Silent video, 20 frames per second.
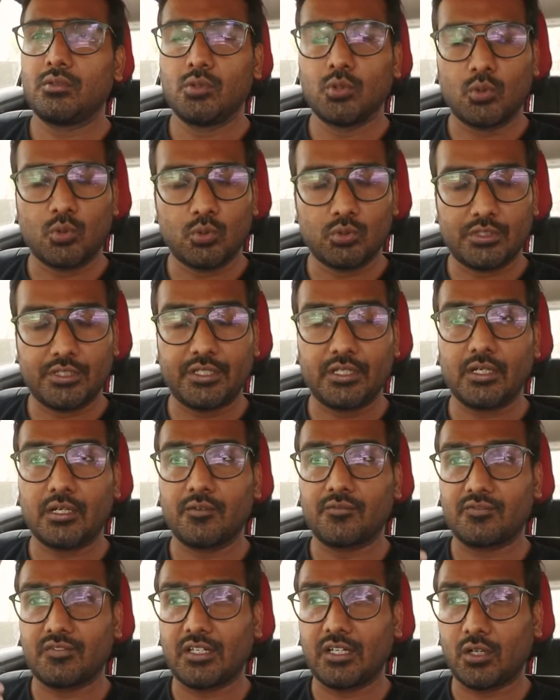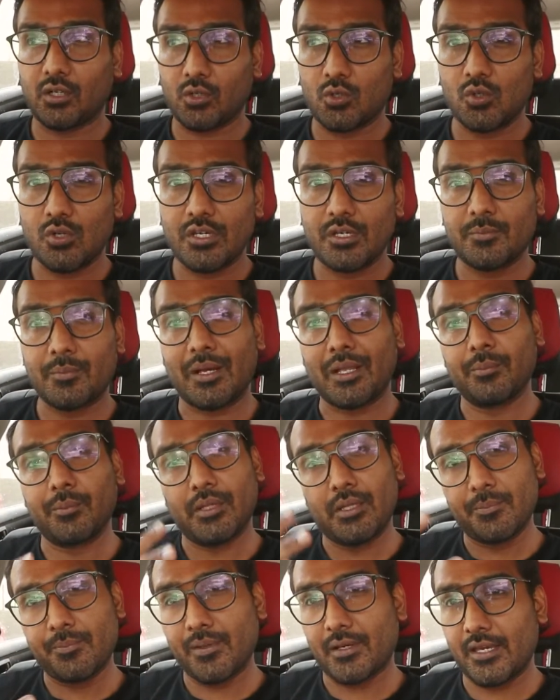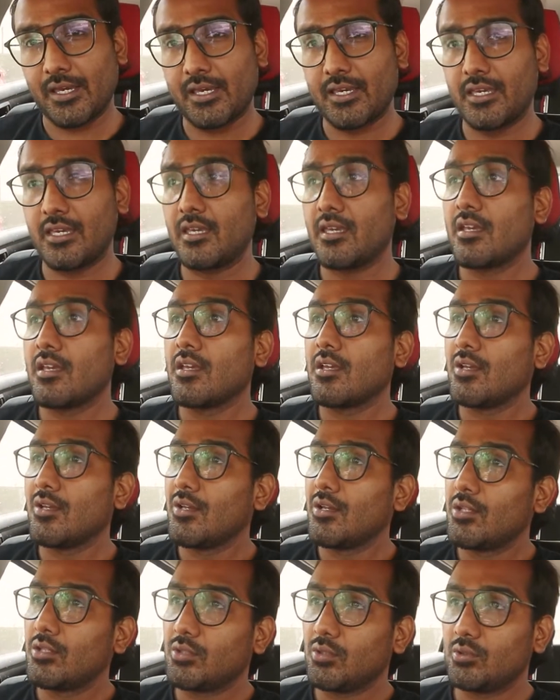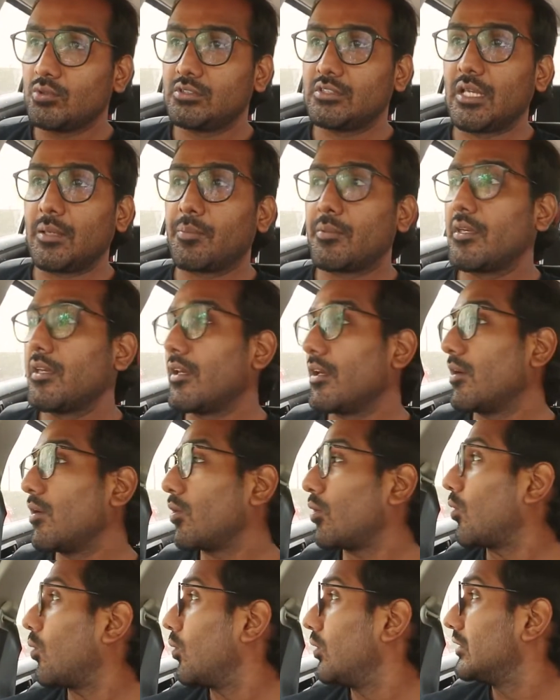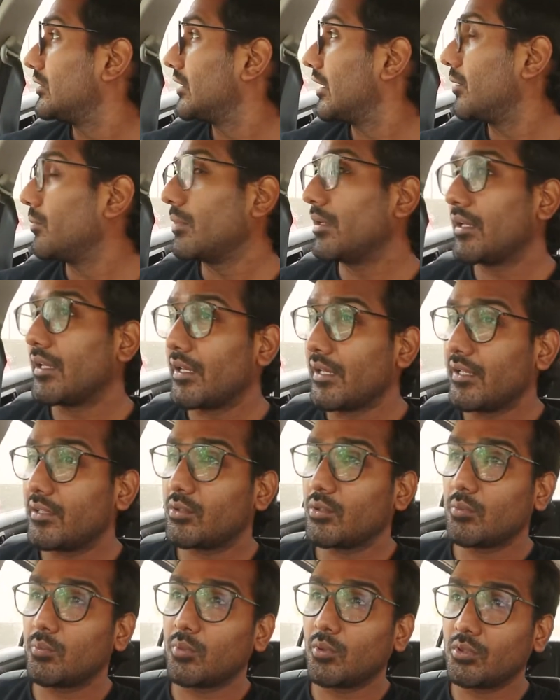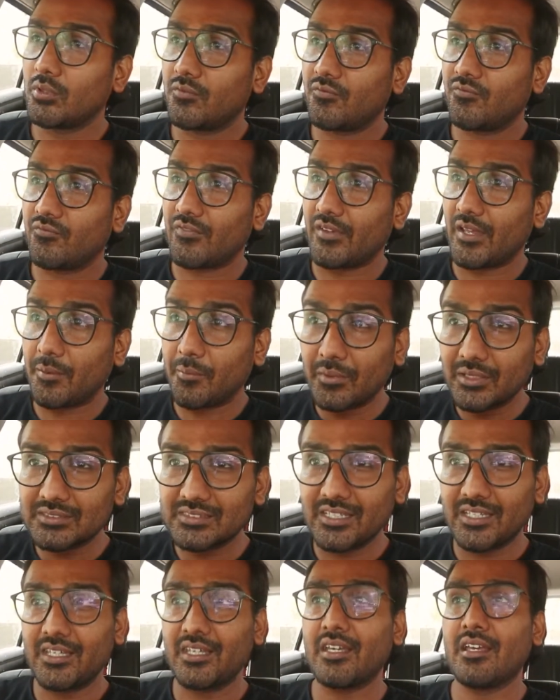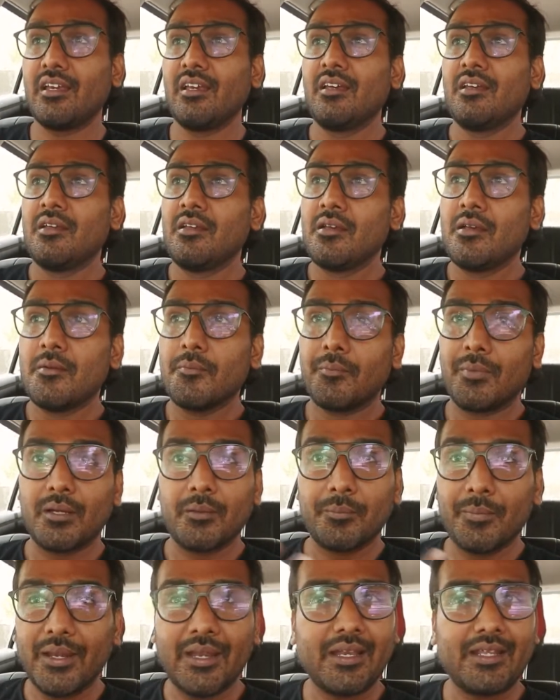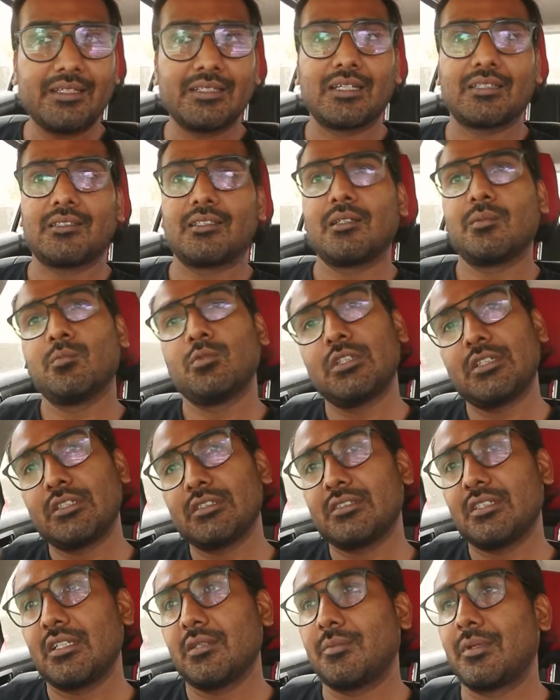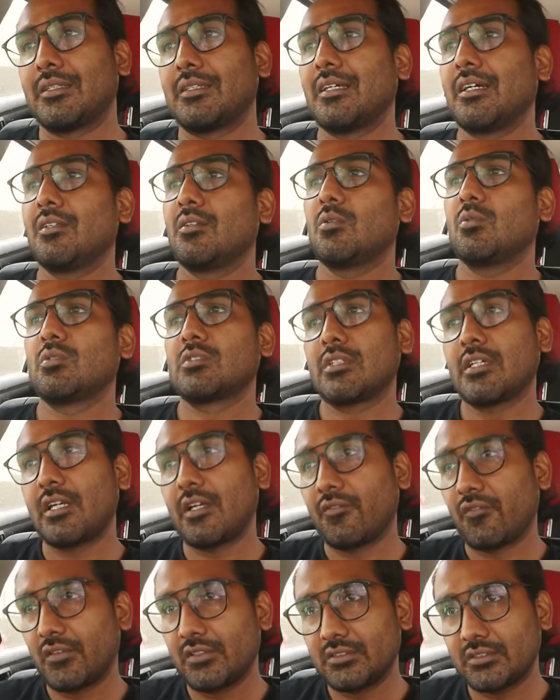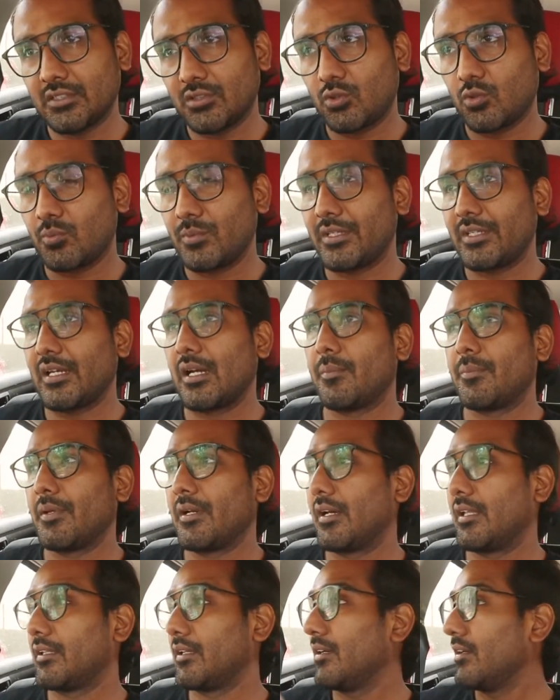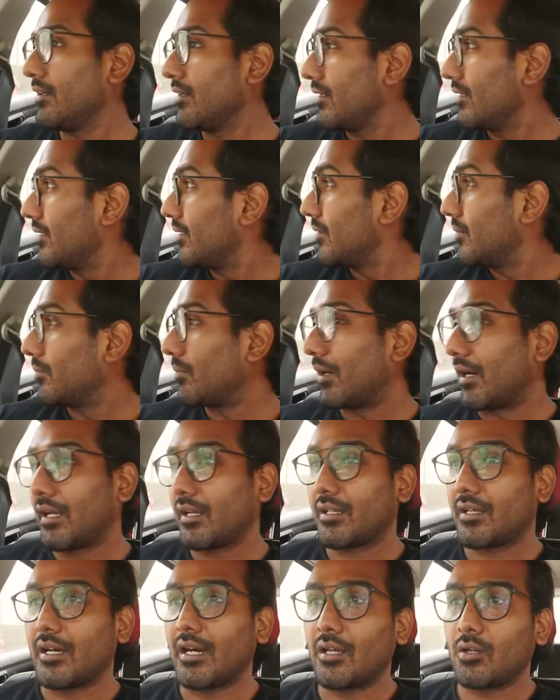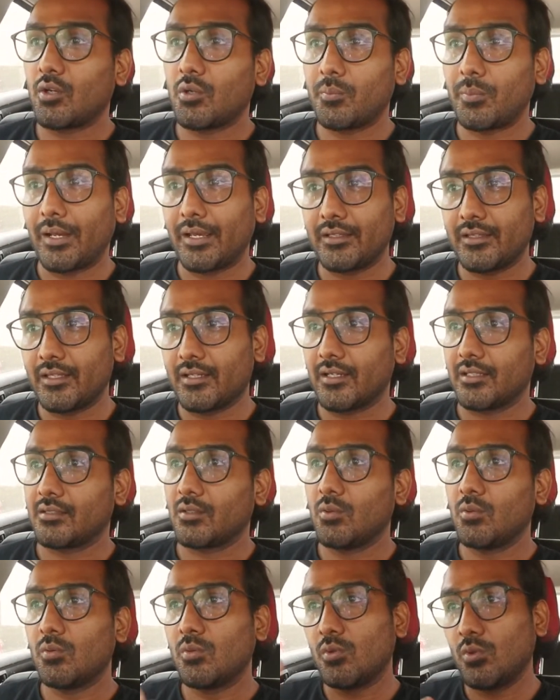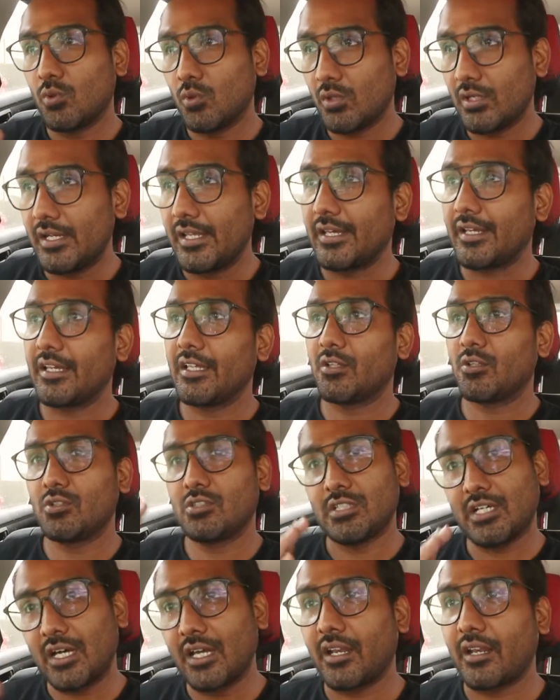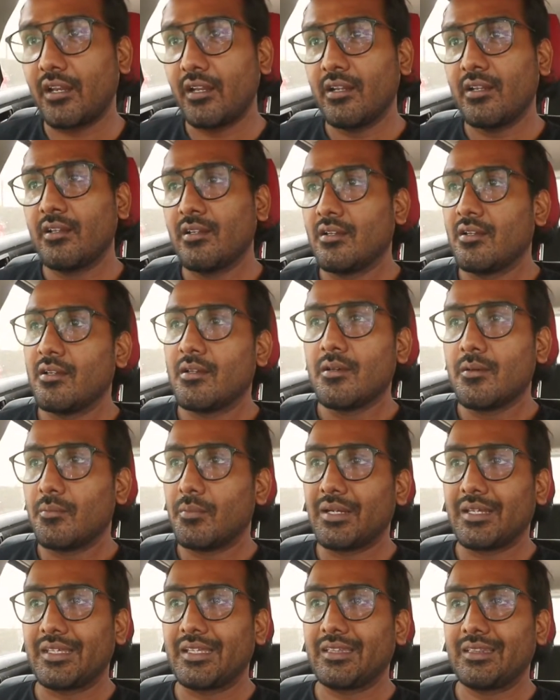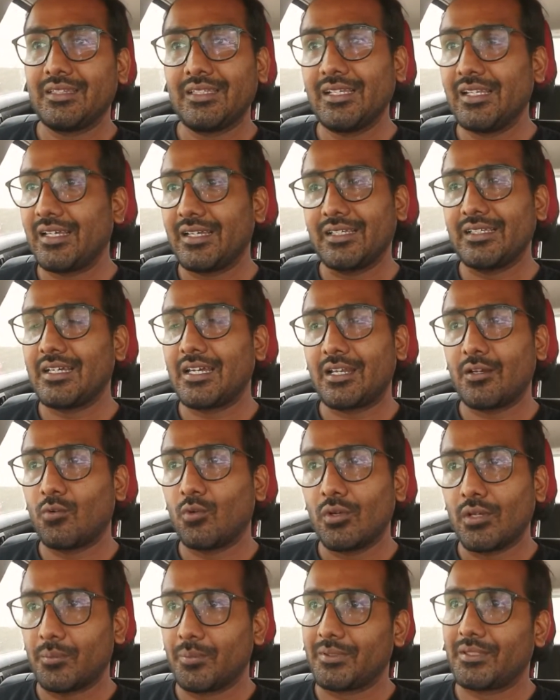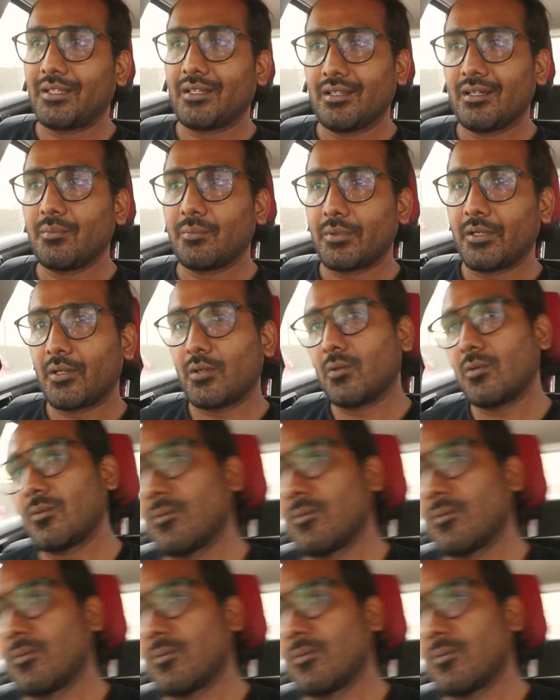दो तीन हफ्ता रखोगे बाद में ही पकेगी तो उस टाइप की है और होलसेल में है तो बहुत फेमस है ये बट मैं नहीं जानता था मुझे किसी ने बताया तो उसके रेफरेंस के थ्रू मैं यहाँ पे आया था बाहर कार और बाइक दिखाता हूँ लोग लेके तो जा रहे बट कितनी लेके जा रहे वो नहीं पता ना अपने को